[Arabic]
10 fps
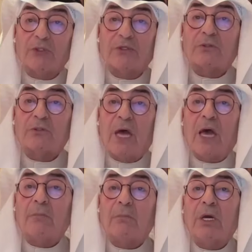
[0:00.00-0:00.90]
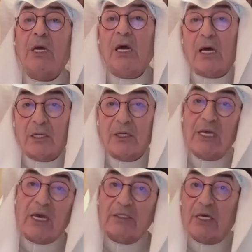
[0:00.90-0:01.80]
وسط دعم
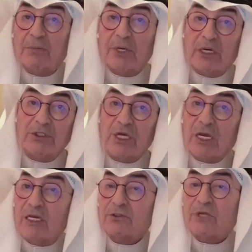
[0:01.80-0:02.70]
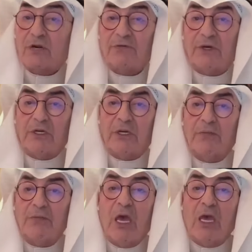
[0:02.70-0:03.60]
القيادة من كلا الطرفين
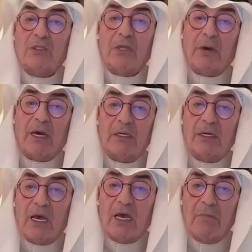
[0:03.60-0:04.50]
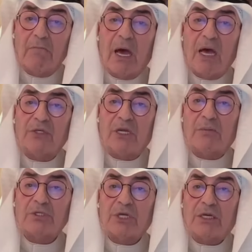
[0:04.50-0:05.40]
طبعا أهم هذه
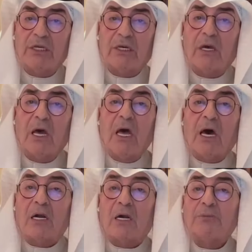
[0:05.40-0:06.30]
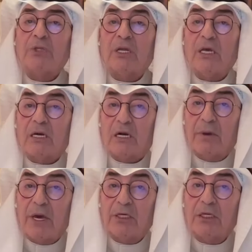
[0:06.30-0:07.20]
المشاريع الربط
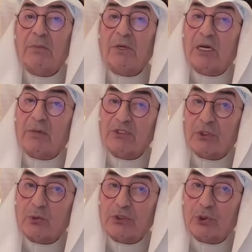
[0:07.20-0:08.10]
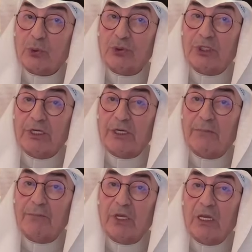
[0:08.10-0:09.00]
الكهربائي بين مصر
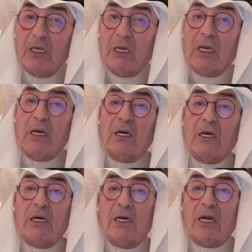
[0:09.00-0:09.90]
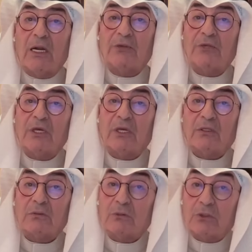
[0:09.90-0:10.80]
والسعودية آه
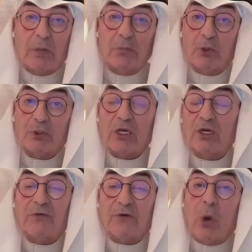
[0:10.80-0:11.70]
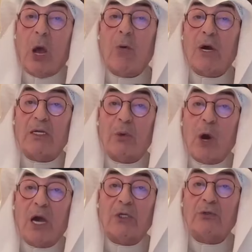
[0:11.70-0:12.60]
الذي تبلغ تكلفته
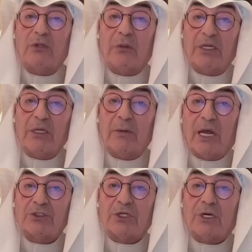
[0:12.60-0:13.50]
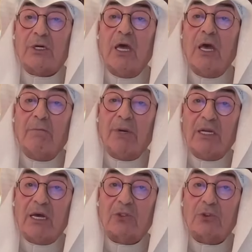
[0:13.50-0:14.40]
حوالي 1.8
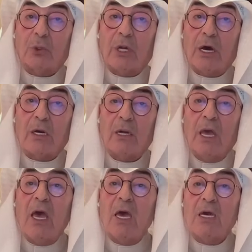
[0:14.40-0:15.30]
مليار دولار